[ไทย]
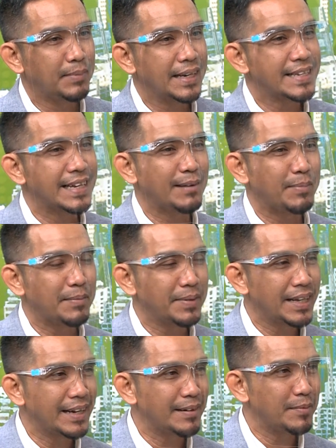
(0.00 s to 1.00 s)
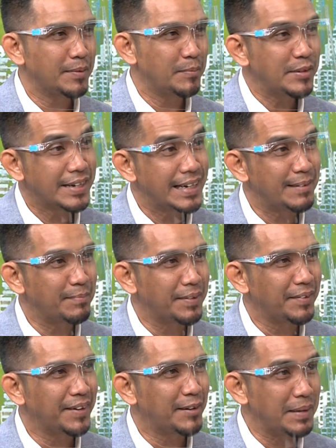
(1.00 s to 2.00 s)
มาเลเซียเป็นประเทศมุสลิม
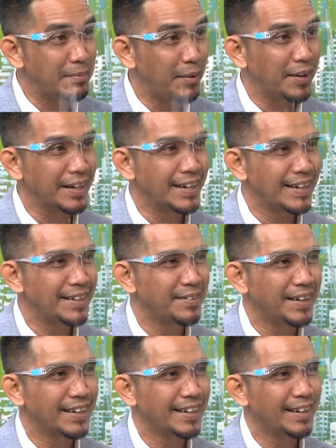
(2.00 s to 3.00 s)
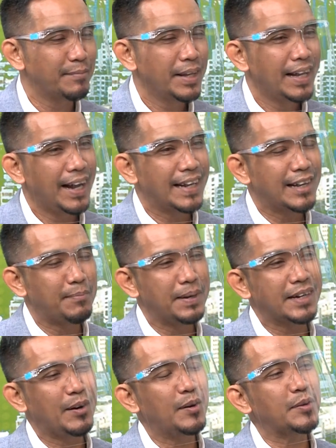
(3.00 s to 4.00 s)
แต่ว่าก็มีบ่อนเช่นเดียวกันนะอันนี้ก็
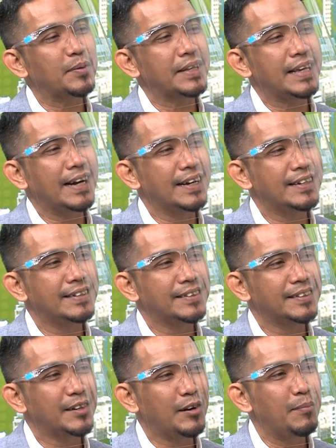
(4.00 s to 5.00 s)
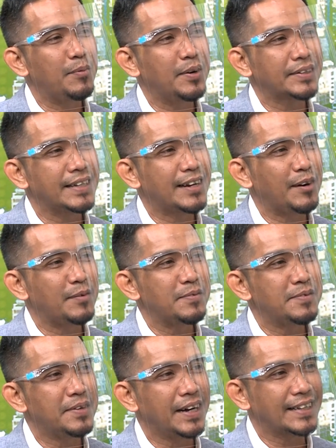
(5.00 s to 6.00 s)
เป็นข้อถกเถียงของพวกที่เขา
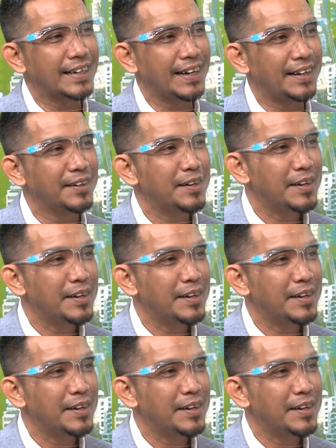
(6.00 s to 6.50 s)
อาจจะ